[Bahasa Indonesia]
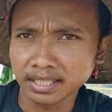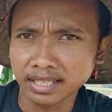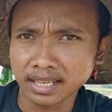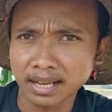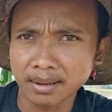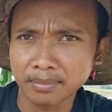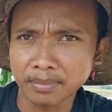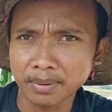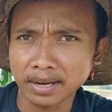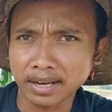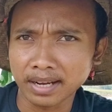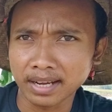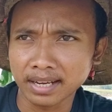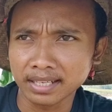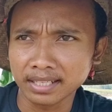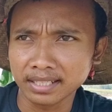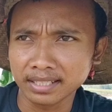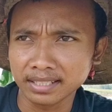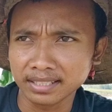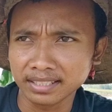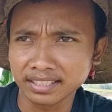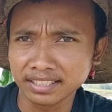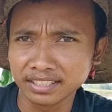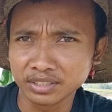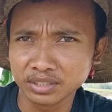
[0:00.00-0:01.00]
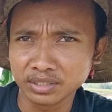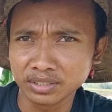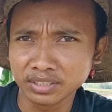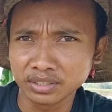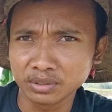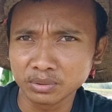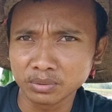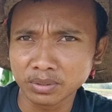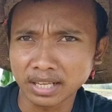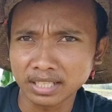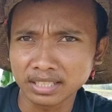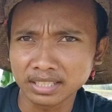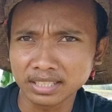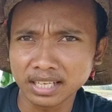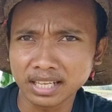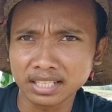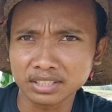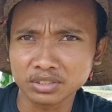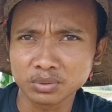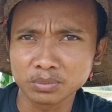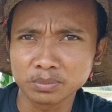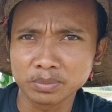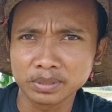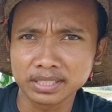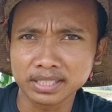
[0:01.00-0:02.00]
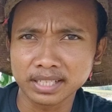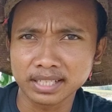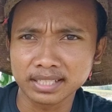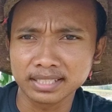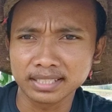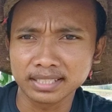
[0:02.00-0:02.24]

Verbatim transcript: apakah itu nanti langsung bisa